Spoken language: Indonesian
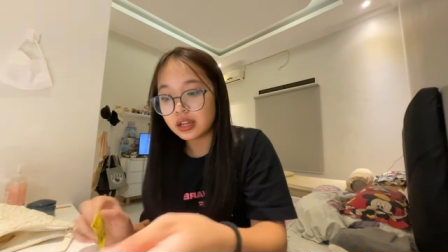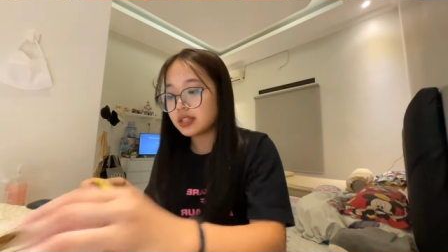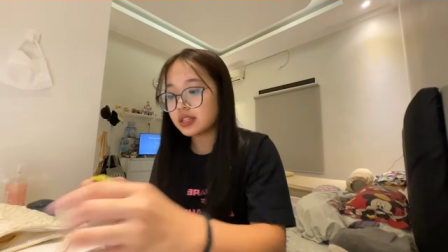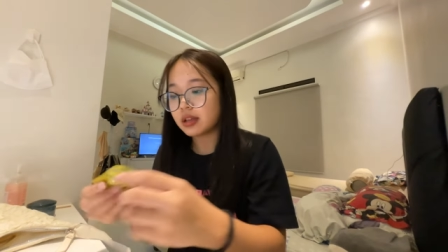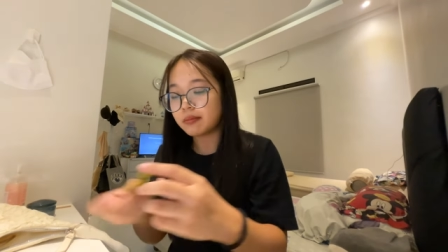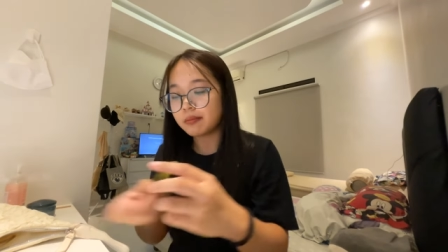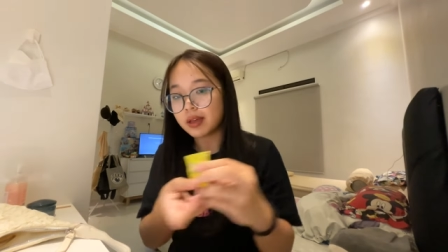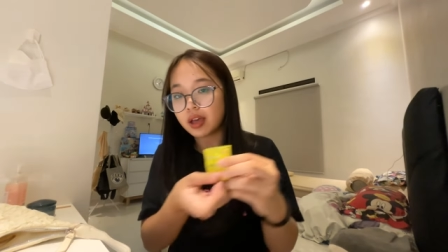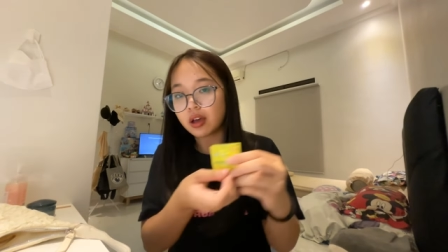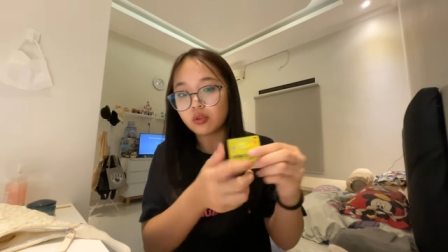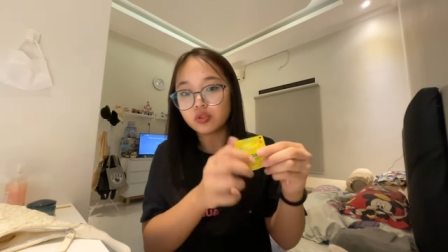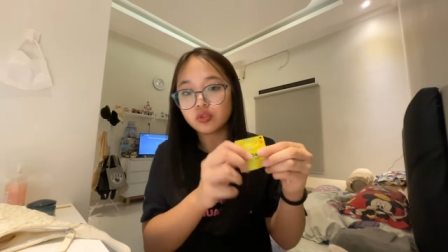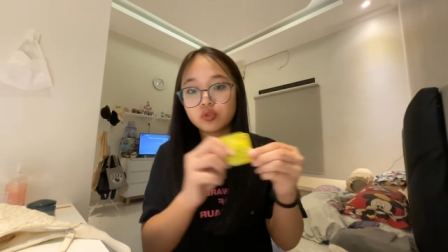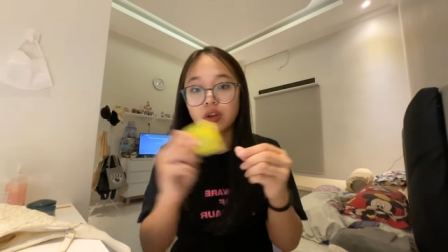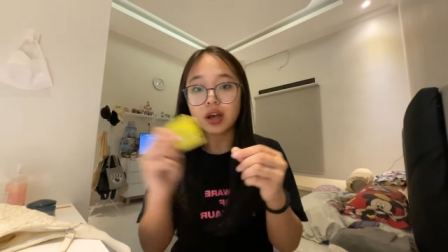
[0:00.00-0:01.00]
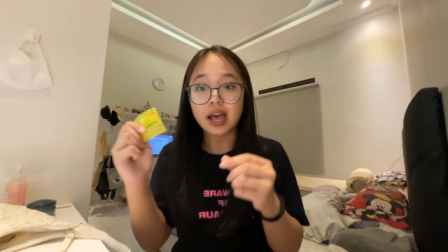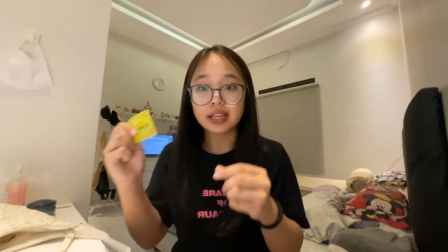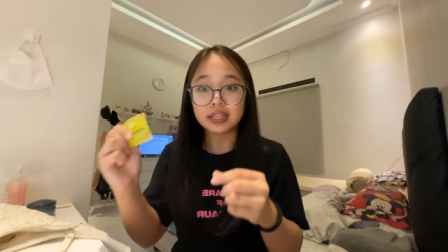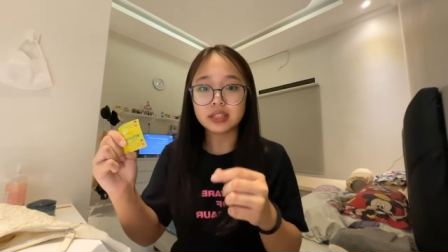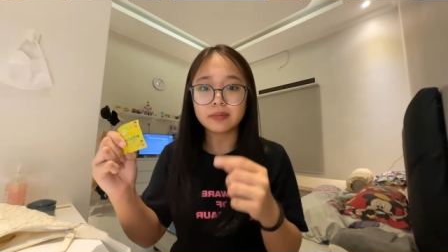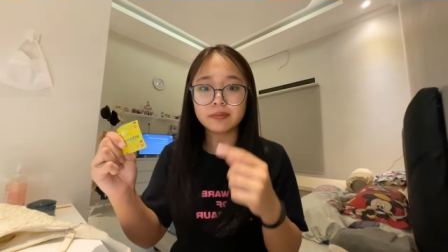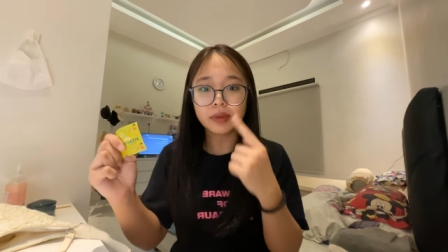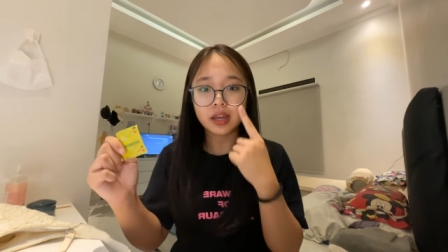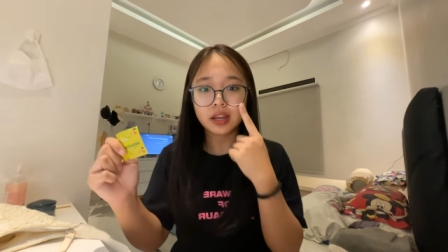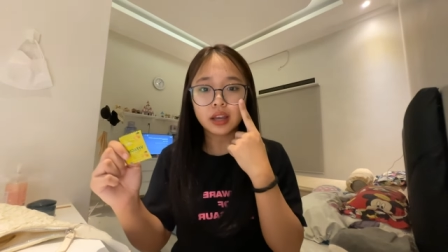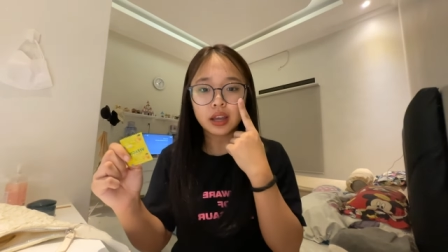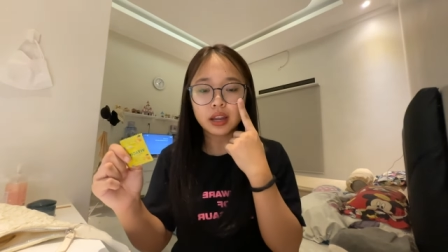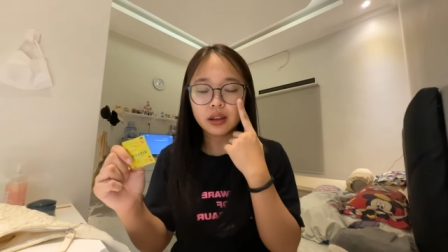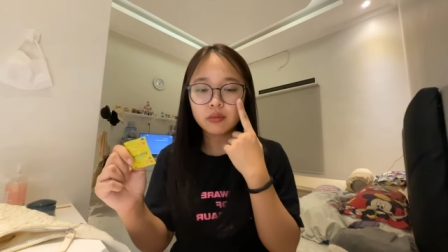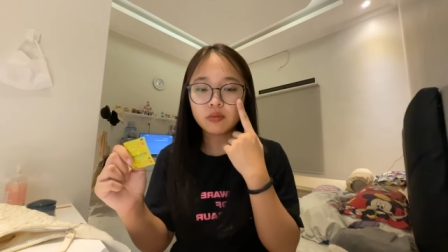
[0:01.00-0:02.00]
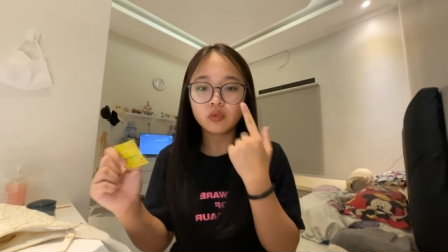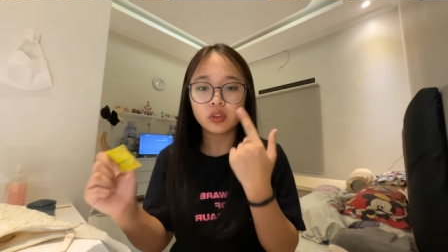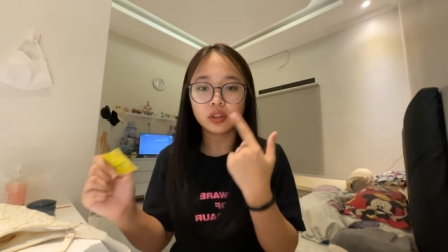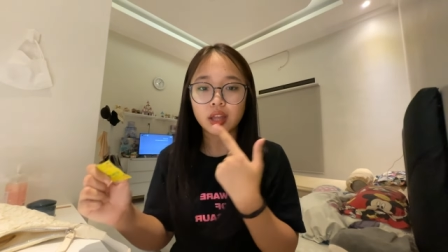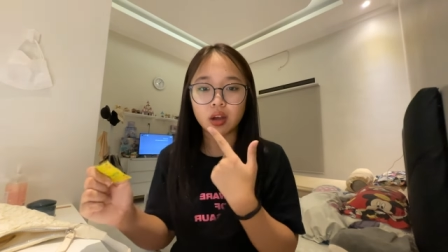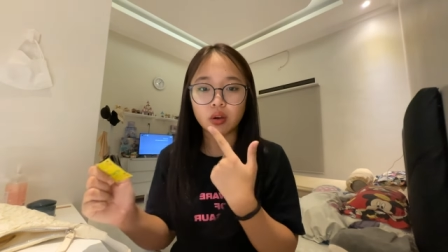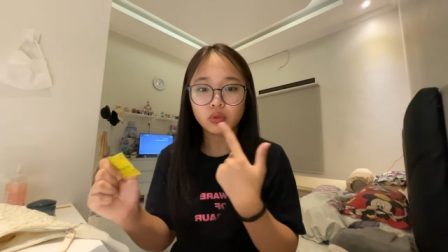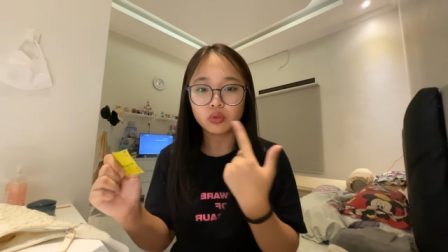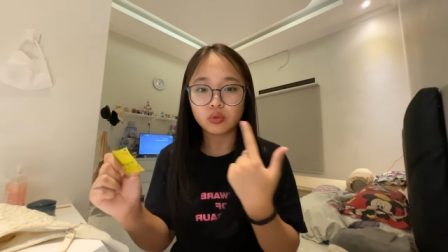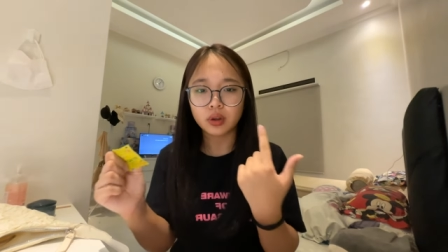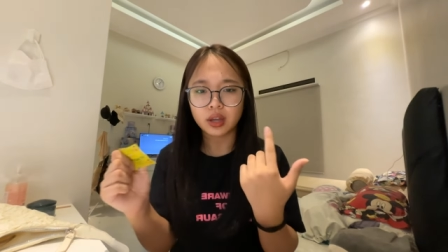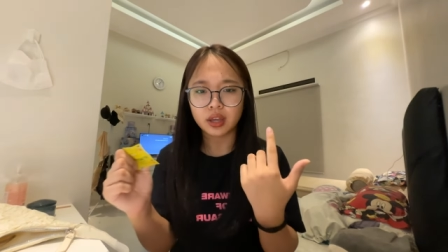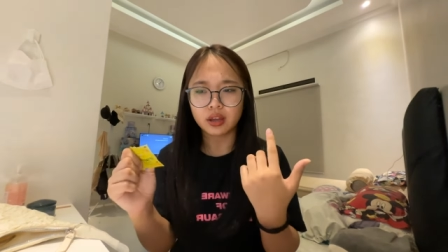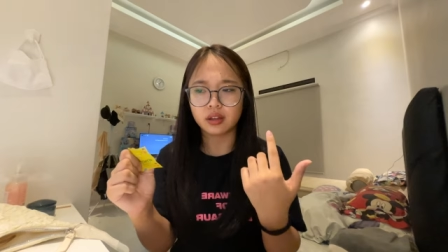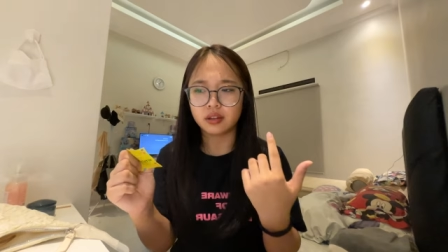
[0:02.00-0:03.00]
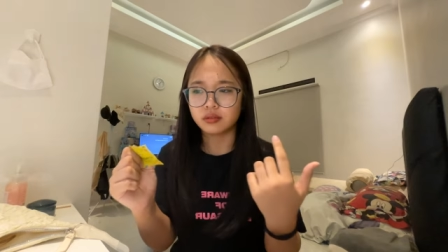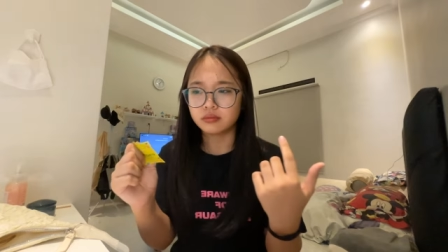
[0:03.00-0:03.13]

sama aku suka asem kan kadang mulut aku tuh kayak